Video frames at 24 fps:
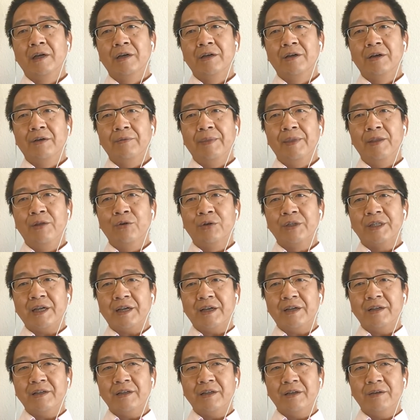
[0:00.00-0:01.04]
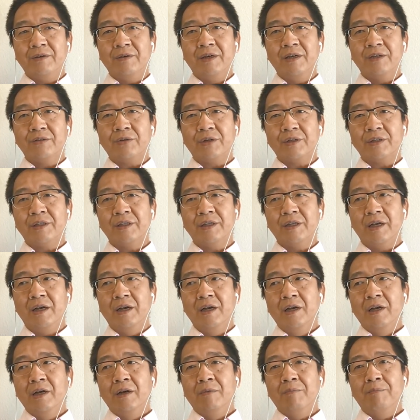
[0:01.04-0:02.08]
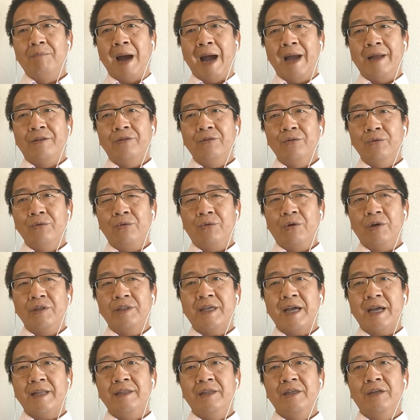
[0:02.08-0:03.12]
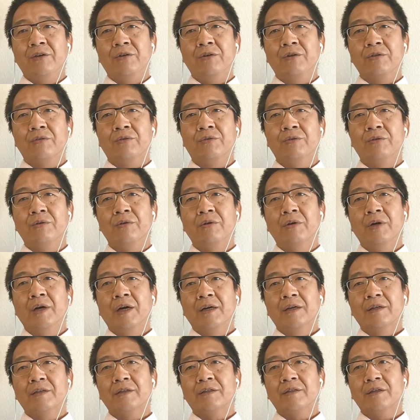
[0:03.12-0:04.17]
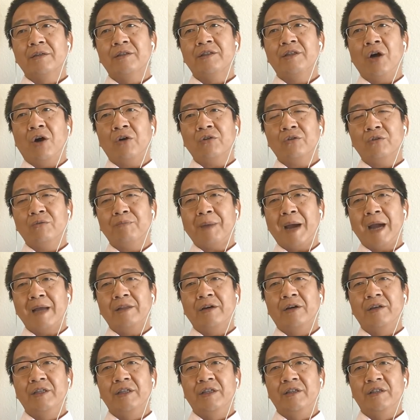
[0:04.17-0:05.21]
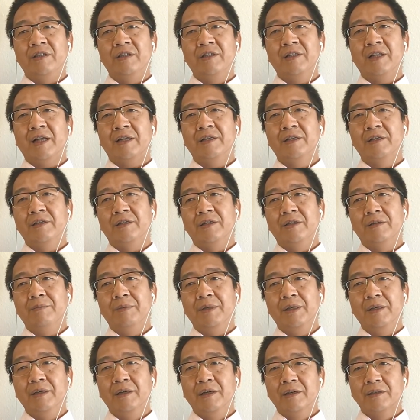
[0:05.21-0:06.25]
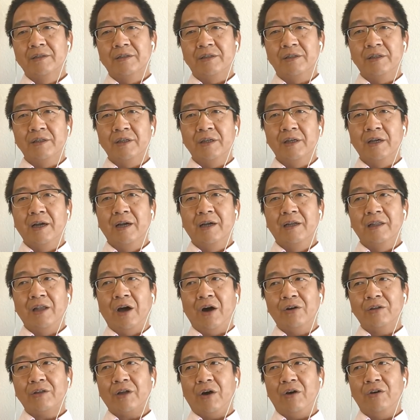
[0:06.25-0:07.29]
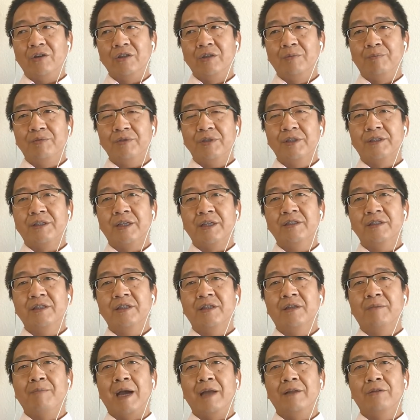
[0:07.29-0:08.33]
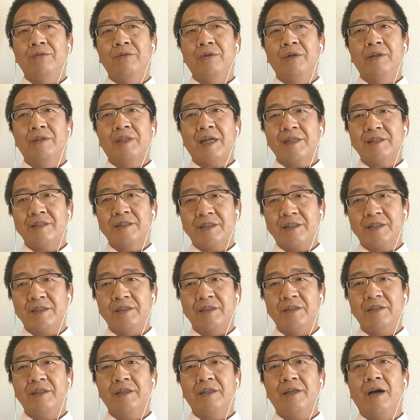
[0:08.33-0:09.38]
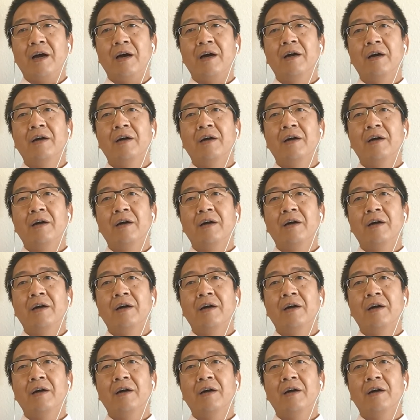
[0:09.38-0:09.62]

有些人认为，说是满洲国建立以后，从就是胶东半岛引进那些移民是老岛子，不是真正的满洲人。但是实际上，